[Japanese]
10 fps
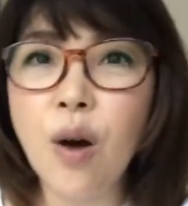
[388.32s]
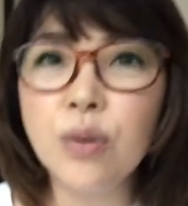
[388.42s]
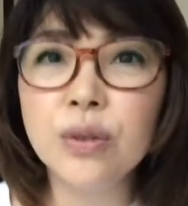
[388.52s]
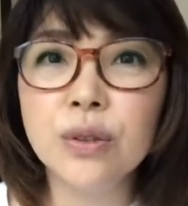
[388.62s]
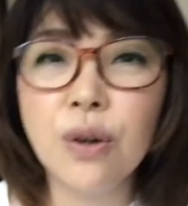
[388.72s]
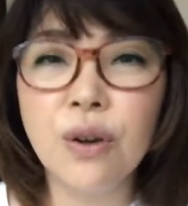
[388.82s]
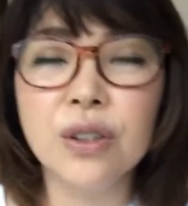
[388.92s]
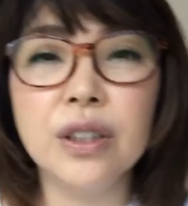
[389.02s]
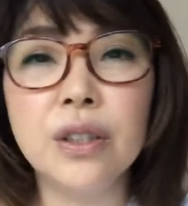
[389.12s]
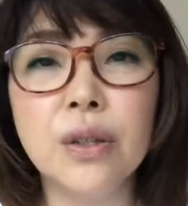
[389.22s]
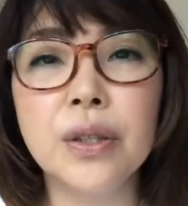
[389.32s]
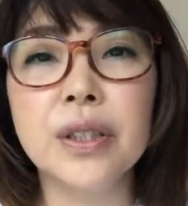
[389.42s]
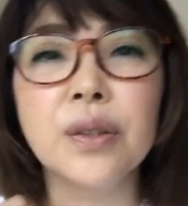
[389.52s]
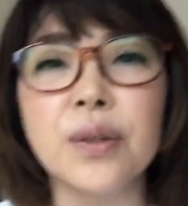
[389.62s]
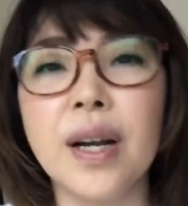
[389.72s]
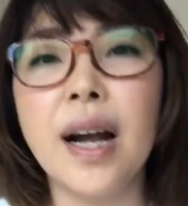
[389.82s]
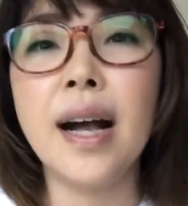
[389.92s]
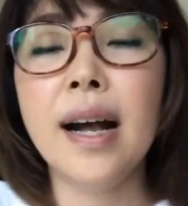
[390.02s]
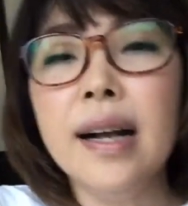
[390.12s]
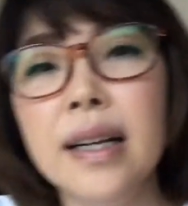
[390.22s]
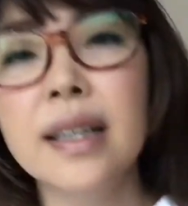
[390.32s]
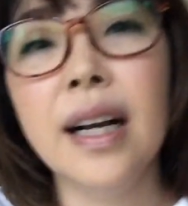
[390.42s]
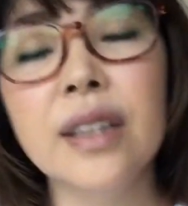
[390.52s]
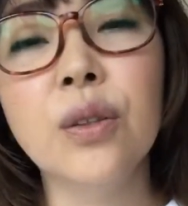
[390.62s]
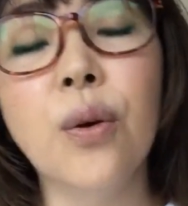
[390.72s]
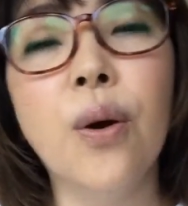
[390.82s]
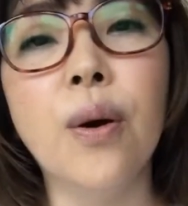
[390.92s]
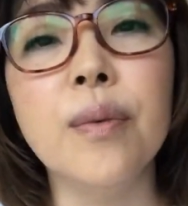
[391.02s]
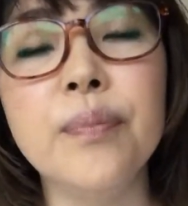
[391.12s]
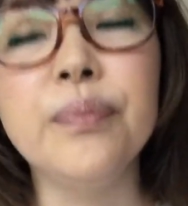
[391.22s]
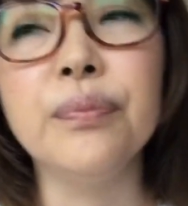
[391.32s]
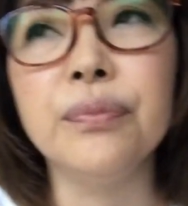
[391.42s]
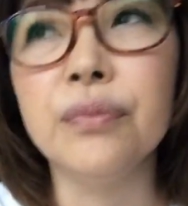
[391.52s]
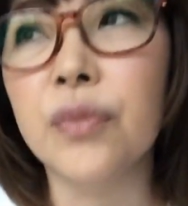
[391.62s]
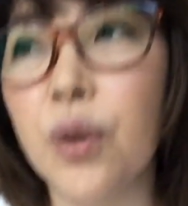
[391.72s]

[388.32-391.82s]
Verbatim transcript: タオルの匂いとか、あと、うん